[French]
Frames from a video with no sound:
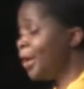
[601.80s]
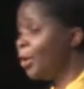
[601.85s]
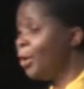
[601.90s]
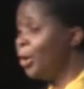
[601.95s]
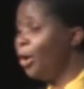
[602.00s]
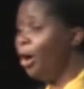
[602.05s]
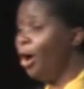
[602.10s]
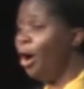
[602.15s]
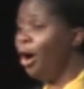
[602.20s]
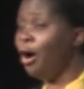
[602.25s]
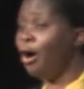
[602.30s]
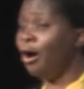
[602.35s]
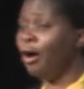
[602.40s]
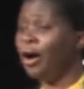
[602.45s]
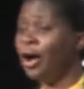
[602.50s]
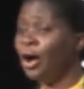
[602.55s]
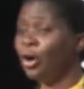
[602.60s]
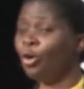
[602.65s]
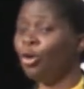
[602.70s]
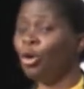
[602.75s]
Or, oh,
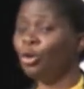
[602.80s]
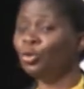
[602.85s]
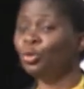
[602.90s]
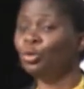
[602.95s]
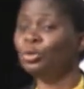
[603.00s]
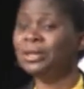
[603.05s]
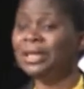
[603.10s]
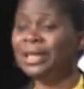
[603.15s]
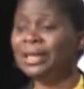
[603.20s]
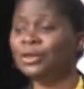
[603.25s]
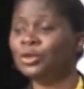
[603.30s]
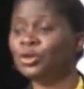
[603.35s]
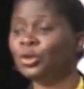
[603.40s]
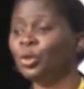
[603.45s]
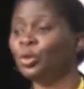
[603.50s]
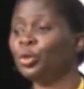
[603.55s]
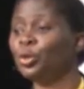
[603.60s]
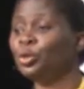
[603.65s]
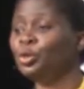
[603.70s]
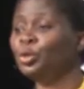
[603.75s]
quand nous
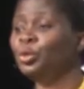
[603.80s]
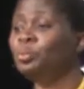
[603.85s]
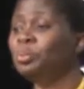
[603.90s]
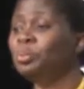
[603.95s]
lisons, quand nous